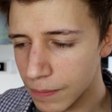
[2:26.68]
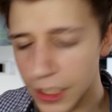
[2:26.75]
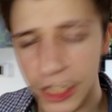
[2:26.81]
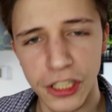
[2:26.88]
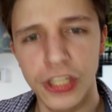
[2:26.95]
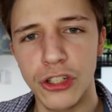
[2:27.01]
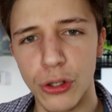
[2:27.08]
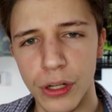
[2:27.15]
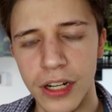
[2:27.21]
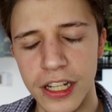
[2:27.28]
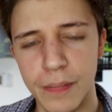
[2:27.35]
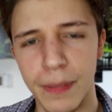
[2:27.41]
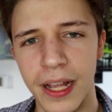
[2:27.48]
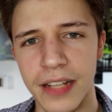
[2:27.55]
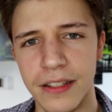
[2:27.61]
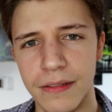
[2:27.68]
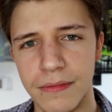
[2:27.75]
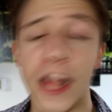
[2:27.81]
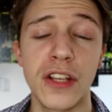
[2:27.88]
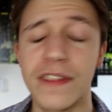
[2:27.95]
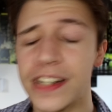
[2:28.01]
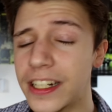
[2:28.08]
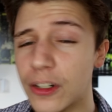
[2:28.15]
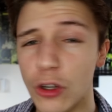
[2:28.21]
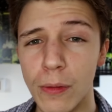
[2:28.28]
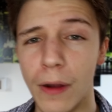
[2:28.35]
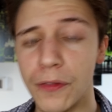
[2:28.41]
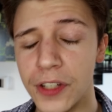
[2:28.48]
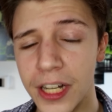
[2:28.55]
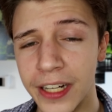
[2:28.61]
richtig schöne Let's Plays. Also wenn ihr
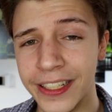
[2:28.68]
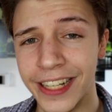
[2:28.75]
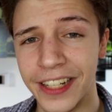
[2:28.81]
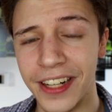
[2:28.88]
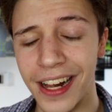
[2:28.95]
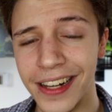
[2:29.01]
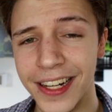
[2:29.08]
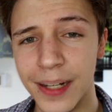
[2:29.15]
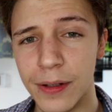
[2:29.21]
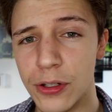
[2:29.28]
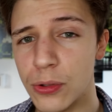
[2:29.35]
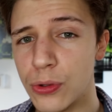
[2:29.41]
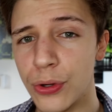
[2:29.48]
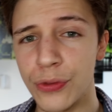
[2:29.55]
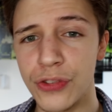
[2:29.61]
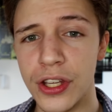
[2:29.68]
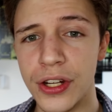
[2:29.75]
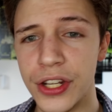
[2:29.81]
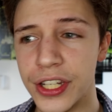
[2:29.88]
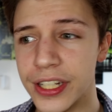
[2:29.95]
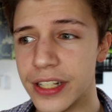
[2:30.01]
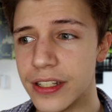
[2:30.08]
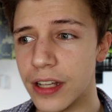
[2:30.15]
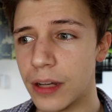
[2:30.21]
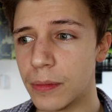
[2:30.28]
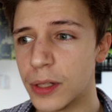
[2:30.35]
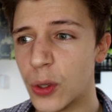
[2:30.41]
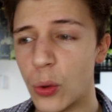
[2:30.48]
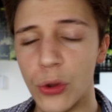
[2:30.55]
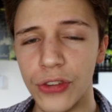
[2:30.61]
darüber auf den anderen Kanal geht, dürft ihr nichts
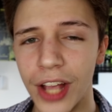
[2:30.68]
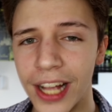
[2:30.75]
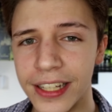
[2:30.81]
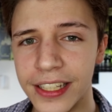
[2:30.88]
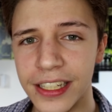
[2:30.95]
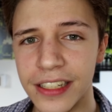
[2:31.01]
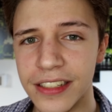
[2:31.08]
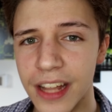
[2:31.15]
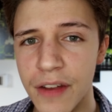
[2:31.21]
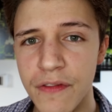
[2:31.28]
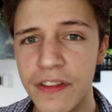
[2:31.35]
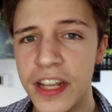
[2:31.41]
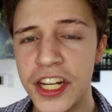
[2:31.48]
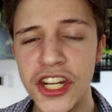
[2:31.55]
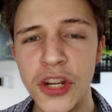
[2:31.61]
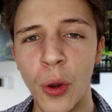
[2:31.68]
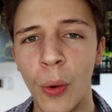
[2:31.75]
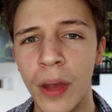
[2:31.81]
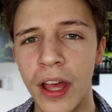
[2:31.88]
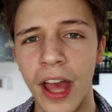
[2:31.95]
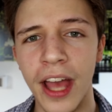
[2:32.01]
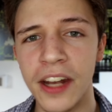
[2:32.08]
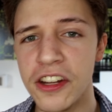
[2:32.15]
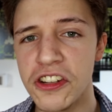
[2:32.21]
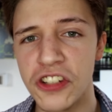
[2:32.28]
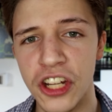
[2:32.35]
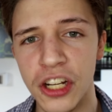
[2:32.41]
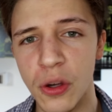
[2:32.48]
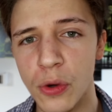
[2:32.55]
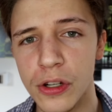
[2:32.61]
ähm, Großartiges an
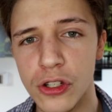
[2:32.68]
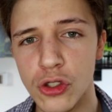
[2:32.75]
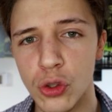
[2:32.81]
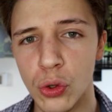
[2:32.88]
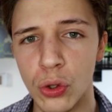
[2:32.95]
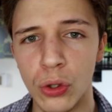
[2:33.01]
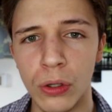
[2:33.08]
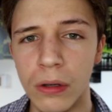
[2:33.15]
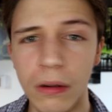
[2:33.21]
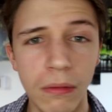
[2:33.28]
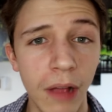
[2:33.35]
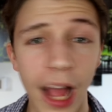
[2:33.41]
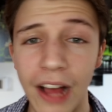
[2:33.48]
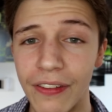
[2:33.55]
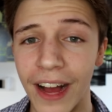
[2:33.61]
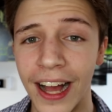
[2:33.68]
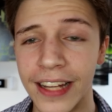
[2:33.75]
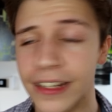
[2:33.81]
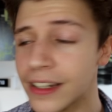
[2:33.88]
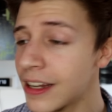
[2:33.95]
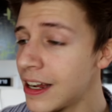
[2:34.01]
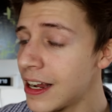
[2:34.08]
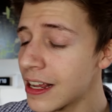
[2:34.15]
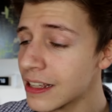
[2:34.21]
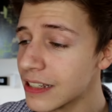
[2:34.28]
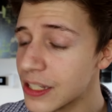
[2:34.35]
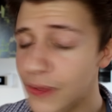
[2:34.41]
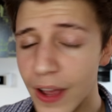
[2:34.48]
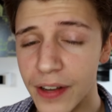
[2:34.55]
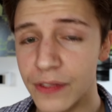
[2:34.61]
Video-Editing oder so erwarten.
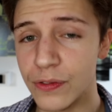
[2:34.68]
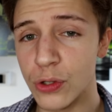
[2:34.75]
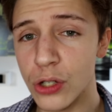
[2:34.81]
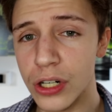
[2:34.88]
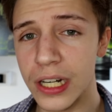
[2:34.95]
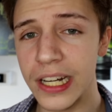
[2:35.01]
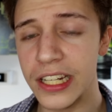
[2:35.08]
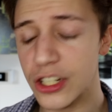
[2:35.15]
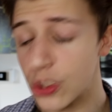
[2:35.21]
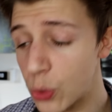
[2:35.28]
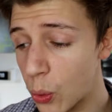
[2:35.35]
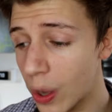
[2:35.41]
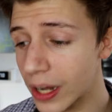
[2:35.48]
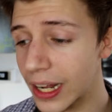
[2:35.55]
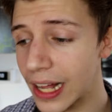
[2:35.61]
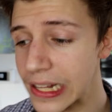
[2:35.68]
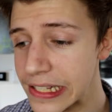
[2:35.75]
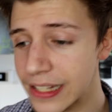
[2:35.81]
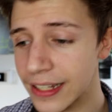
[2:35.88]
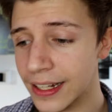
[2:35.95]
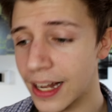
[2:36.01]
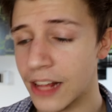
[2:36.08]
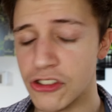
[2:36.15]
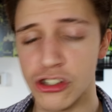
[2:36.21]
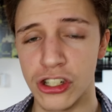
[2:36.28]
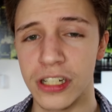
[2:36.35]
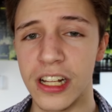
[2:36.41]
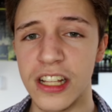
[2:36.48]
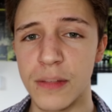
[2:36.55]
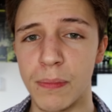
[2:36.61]
Es werden wirklich nur ganz
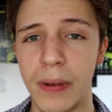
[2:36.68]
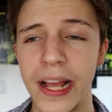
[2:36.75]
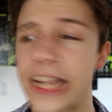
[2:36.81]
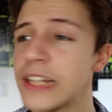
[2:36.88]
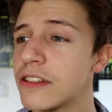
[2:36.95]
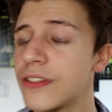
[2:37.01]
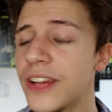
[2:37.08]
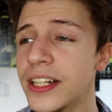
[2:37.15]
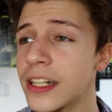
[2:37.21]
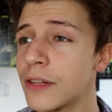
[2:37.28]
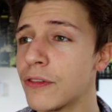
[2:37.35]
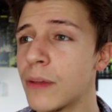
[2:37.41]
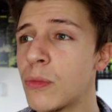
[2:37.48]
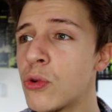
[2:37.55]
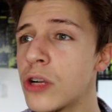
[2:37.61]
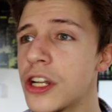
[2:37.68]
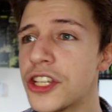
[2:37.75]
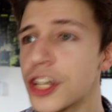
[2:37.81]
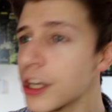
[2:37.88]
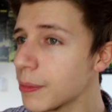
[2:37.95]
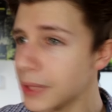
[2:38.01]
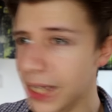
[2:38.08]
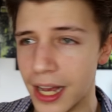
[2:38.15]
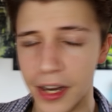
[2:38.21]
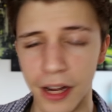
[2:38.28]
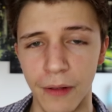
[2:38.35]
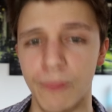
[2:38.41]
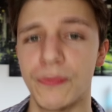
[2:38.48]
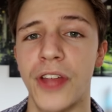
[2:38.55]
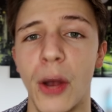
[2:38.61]
klassische Let's Plays. Wir werden dann vermutlich in einem Jahr
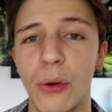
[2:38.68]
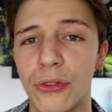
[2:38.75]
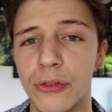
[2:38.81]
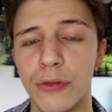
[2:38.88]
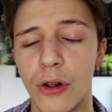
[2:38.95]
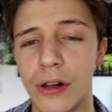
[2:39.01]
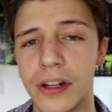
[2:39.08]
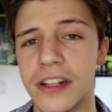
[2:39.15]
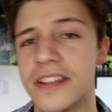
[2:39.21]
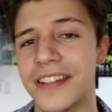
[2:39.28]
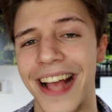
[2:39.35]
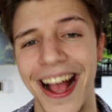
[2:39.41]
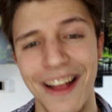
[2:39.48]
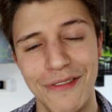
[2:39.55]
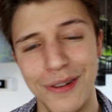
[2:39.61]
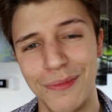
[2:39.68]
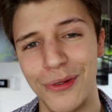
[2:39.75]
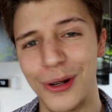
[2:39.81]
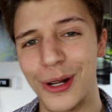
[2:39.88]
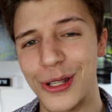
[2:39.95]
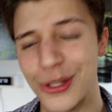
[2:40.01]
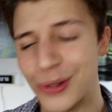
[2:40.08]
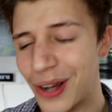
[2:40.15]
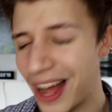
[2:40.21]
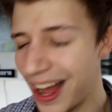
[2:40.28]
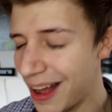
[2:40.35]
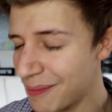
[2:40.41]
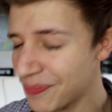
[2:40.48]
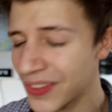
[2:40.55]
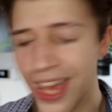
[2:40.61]
da 1000 Folgen Skyrim oder so
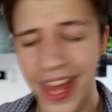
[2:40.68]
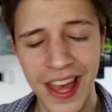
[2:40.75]
haben.